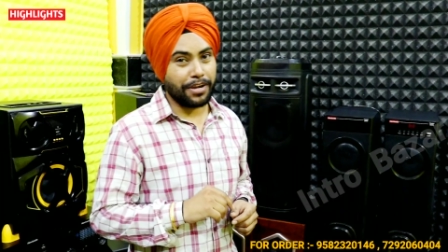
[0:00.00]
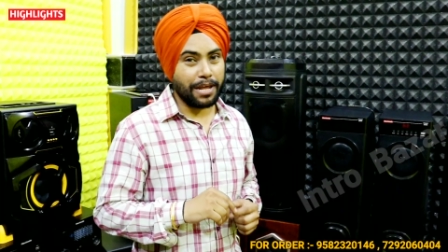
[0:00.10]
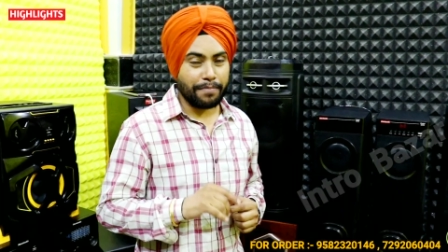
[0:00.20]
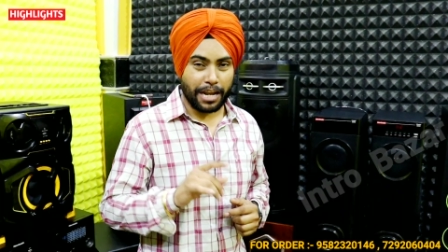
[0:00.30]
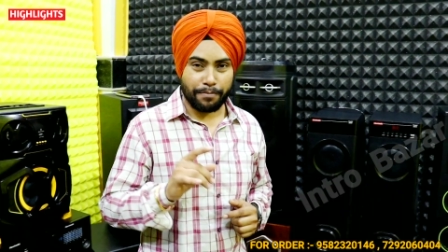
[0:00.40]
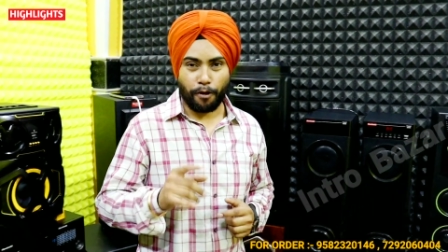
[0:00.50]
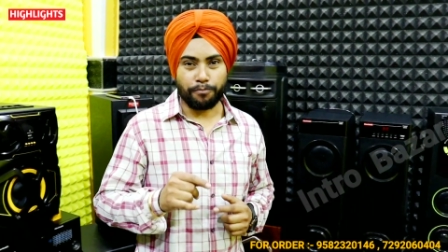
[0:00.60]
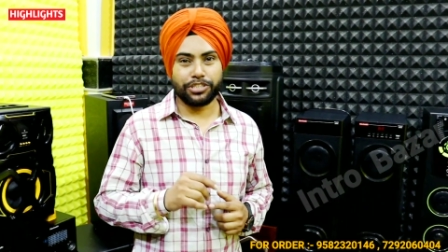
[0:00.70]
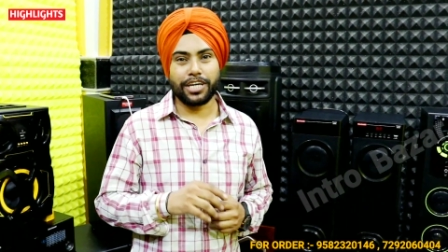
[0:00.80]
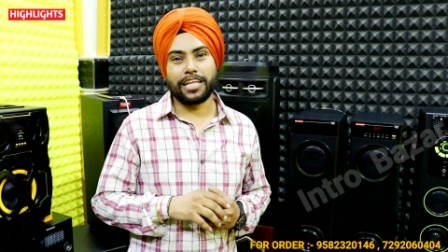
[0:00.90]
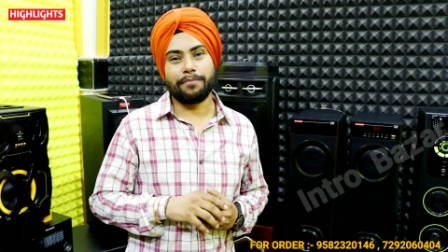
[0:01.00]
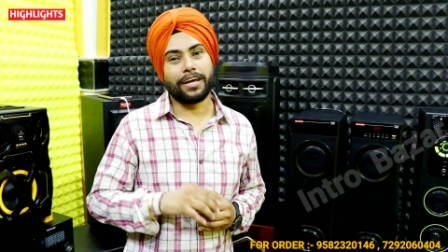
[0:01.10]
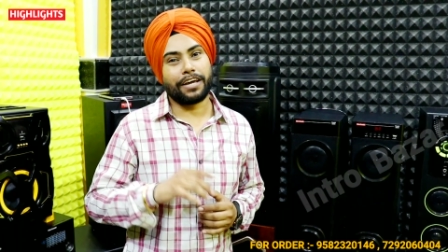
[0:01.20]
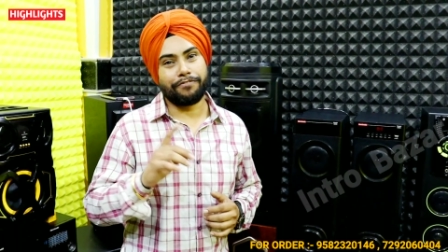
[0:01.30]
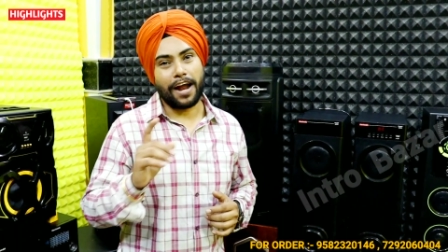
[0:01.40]
छह महीने पहले प्रॉमिस किया था
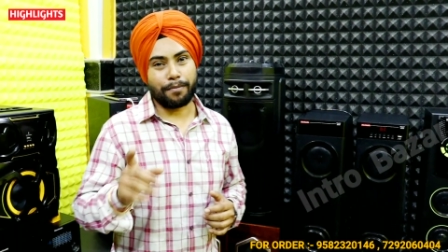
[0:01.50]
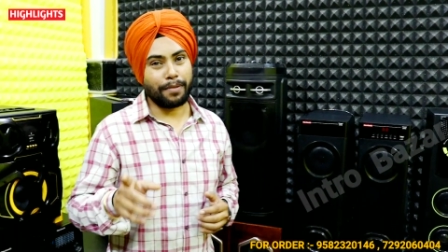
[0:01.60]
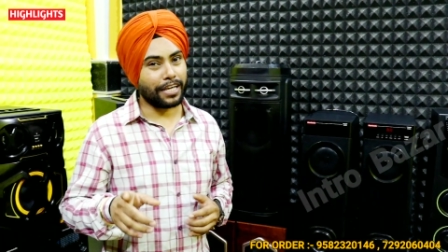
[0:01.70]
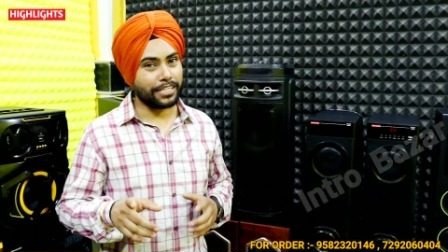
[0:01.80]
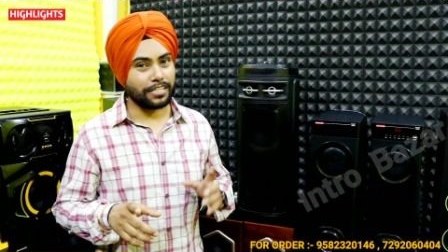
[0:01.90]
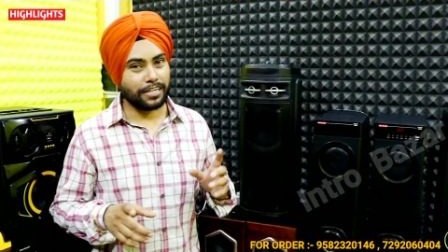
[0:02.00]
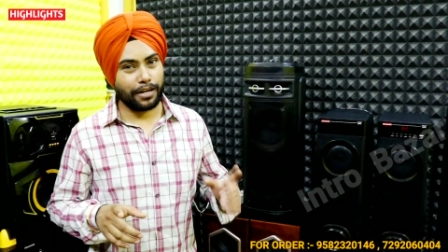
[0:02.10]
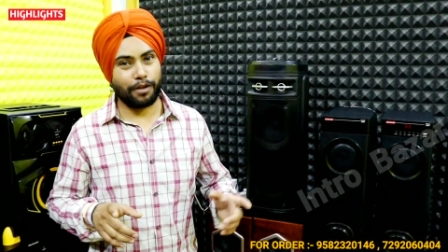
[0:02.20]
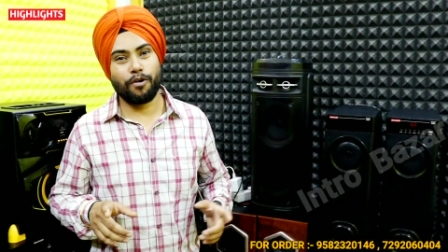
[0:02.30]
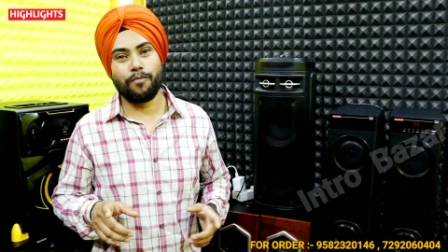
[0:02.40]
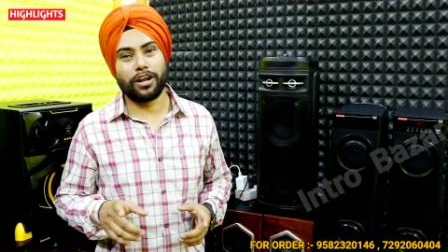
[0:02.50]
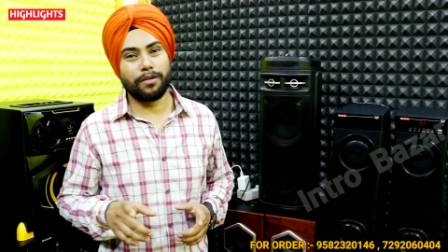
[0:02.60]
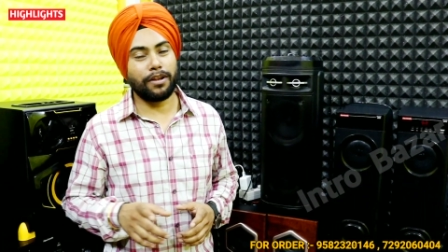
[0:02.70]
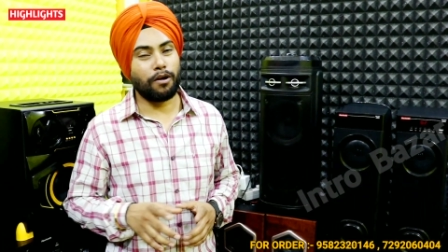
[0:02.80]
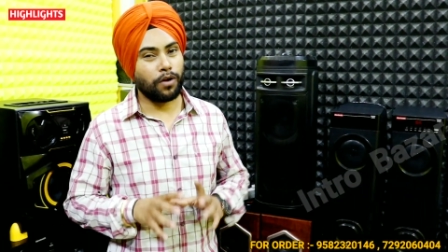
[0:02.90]
मैं कि पैटमैन के साथ लिटिल बॉय
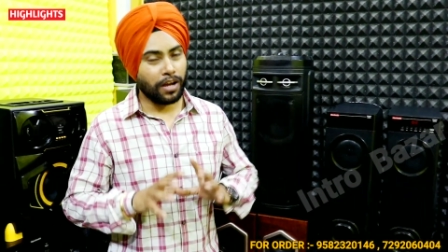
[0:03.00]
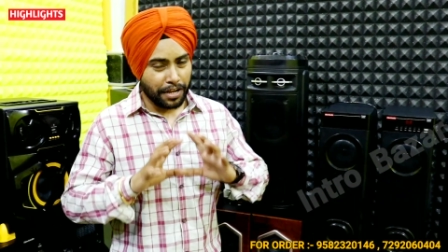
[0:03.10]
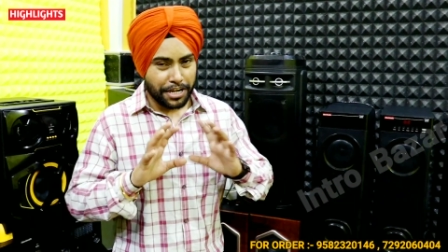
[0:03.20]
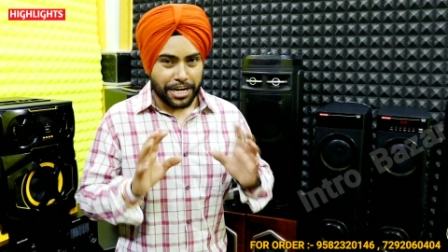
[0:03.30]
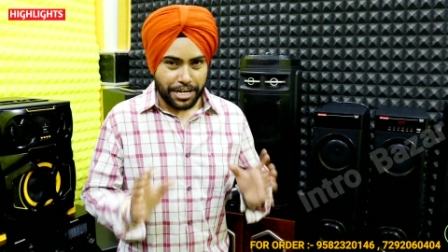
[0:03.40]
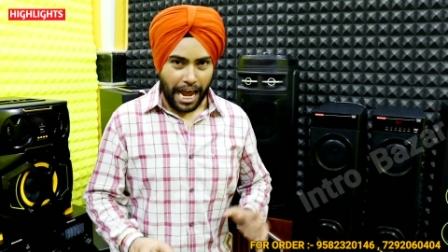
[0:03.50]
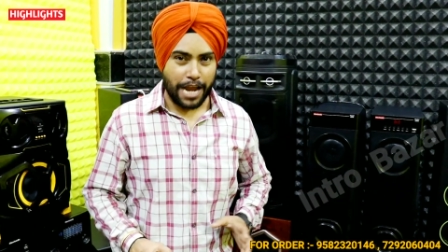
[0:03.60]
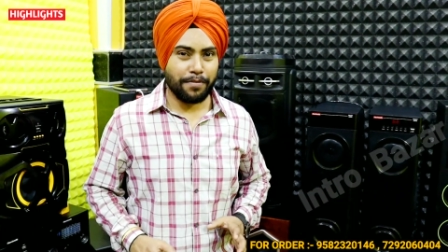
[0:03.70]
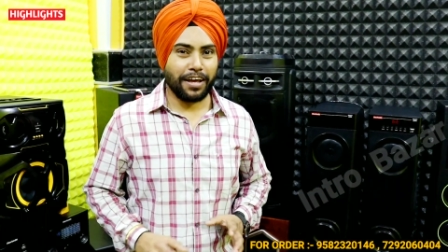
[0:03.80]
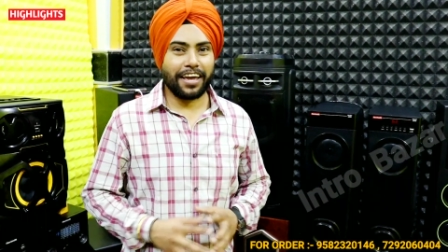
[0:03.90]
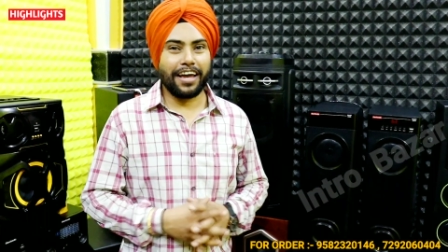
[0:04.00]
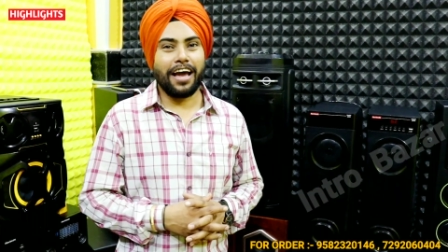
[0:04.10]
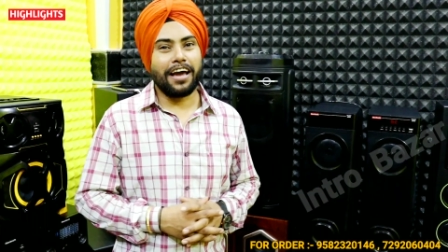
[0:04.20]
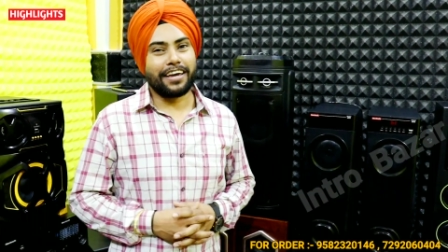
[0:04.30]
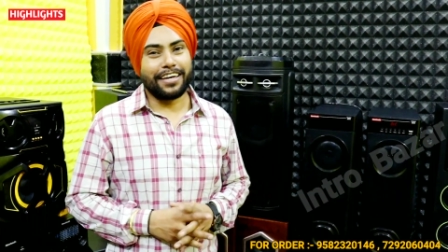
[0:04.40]
मॉडल भी लाऊंगा टाइम लग
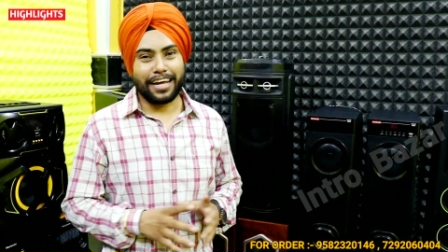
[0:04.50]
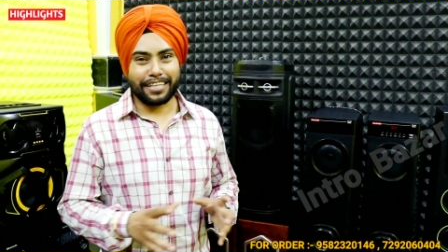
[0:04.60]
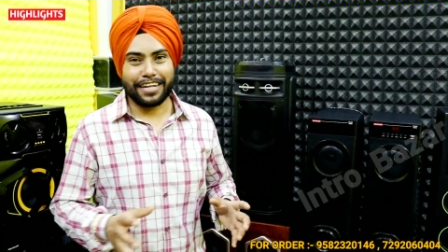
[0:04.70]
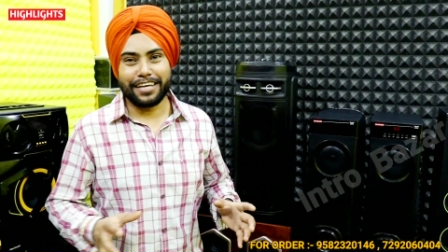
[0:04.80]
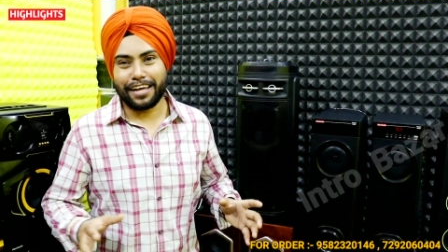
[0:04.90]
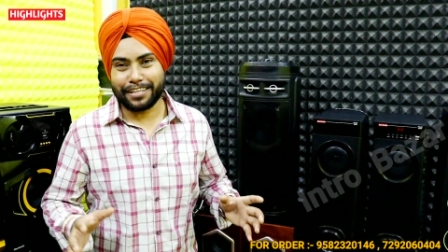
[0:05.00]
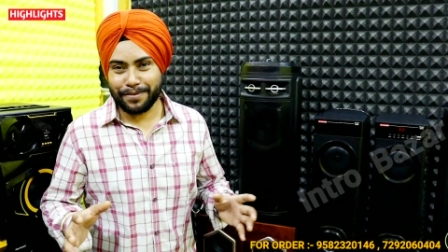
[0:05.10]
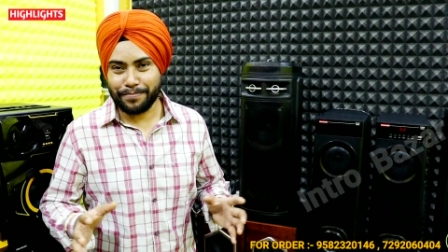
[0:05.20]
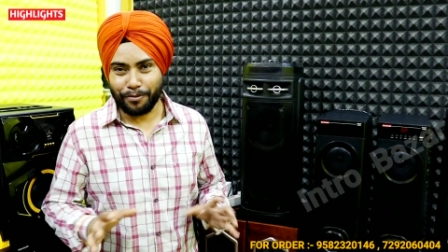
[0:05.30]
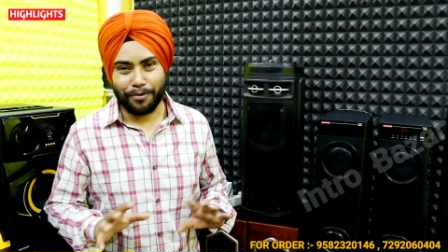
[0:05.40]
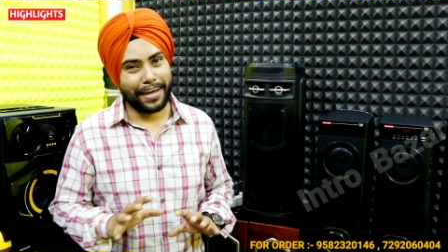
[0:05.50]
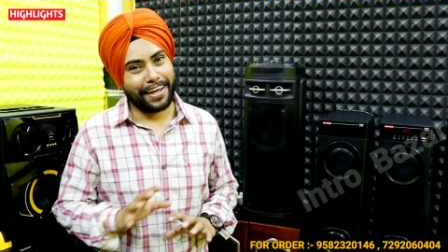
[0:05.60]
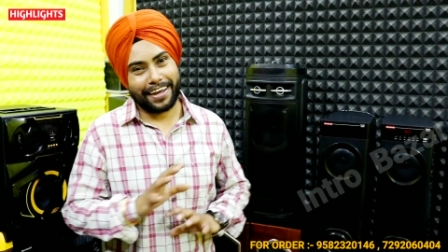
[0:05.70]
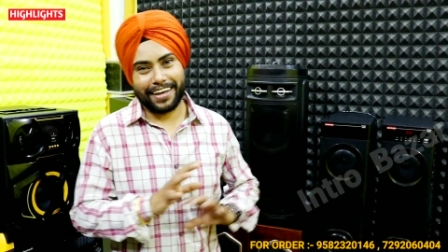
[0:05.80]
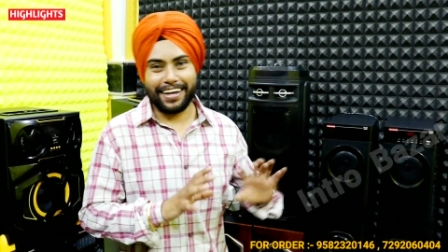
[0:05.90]
गया हीरा थ्री हीरा थ्री प्रो
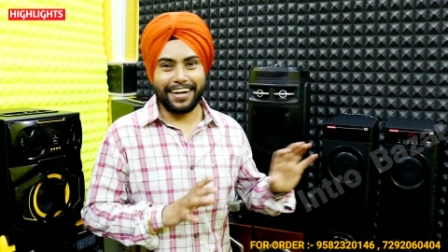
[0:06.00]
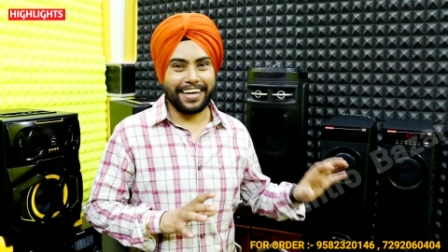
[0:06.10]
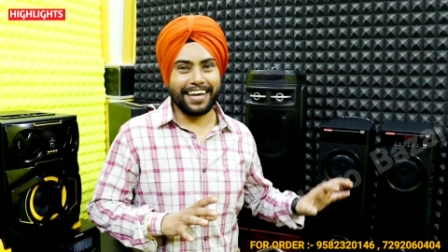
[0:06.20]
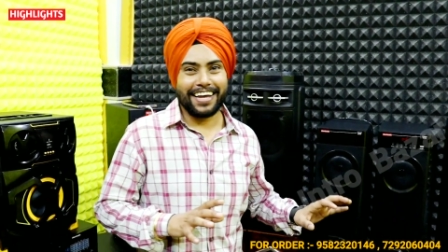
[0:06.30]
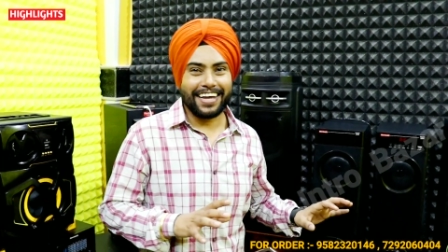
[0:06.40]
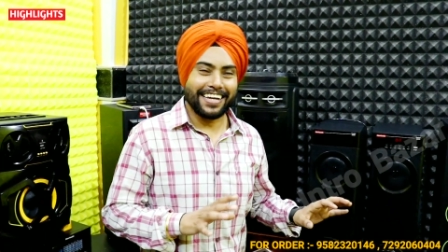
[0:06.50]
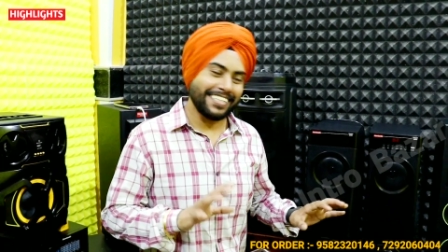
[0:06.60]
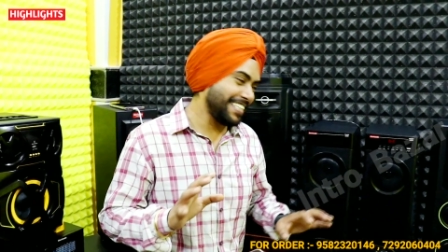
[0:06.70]
के आ गया ना